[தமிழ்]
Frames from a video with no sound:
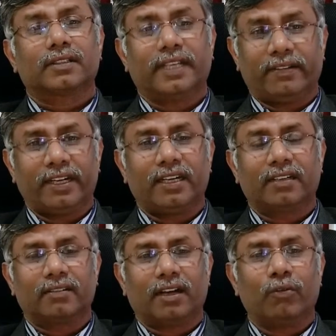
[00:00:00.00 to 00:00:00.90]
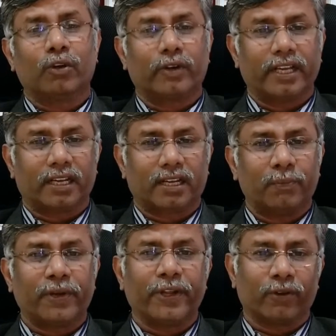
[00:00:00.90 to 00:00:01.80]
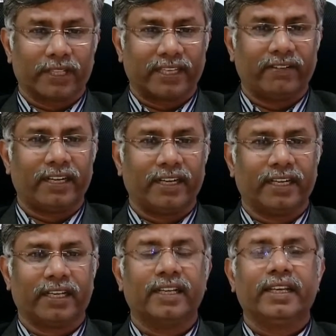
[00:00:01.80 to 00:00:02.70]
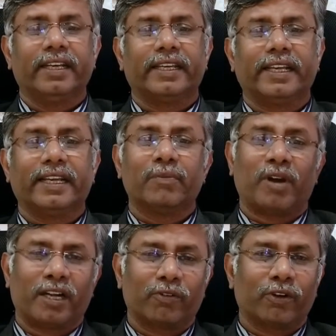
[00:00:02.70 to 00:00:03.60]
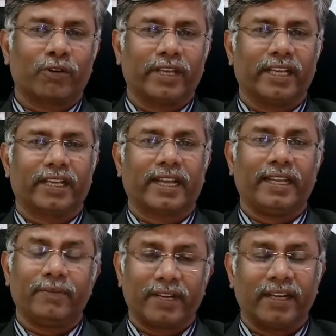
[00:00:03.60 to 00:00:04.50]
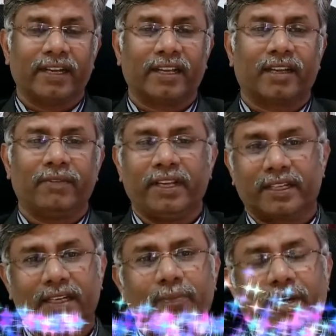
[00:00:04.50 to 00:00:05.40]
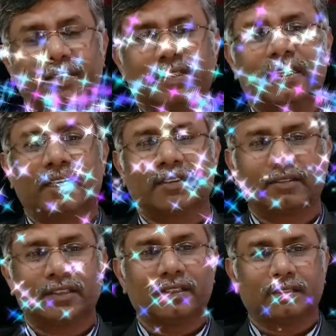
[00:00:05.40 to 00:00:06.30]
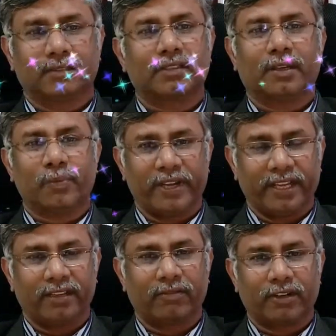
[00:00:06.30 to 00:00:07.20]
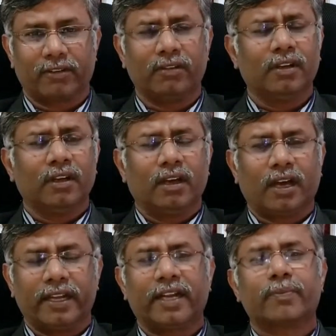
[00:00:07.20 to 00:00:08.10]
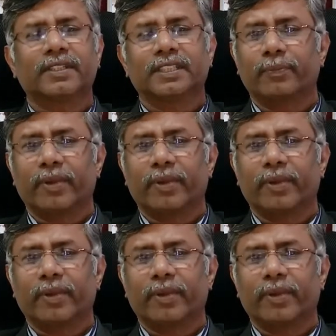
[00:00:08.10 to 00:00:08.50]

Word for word: தேவைகள் அவங்களுடைய கம்பெனியோட தேவைகள் என்ன எங்கள் மாணவர்களுடைய கேலிபர் என்ன அப்படிங்கிறதெல்லாம் பார்த்து தான் நாங்கள் வந்து கம்பெனியை இது விடுறோம் ஹண்ட்ரட் பர்சன்ட்